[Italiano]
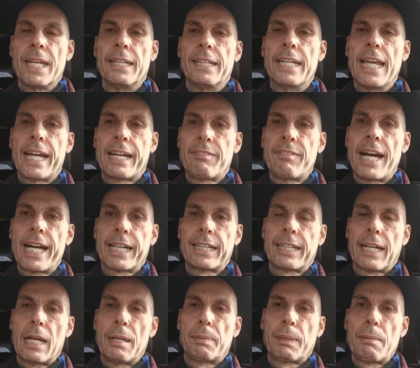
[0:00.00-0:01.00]
di arrivare
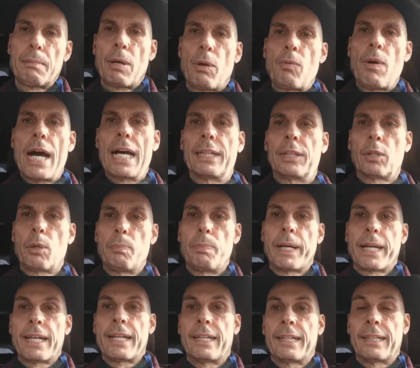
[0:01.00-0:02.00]
tra le prime quattro
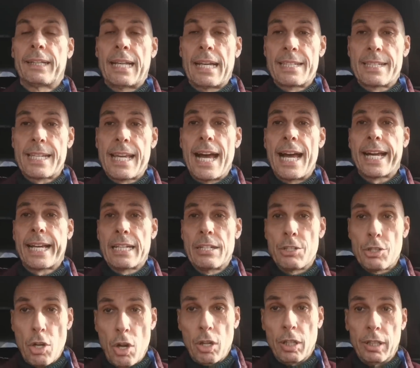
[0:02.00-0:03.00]
per intascare i
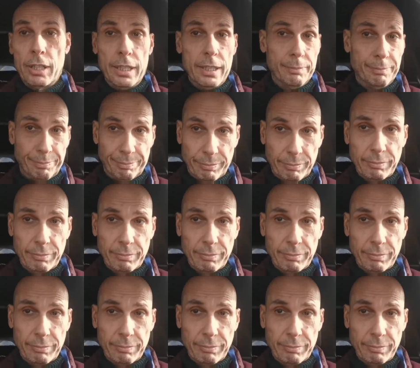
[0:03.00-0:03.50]
soldi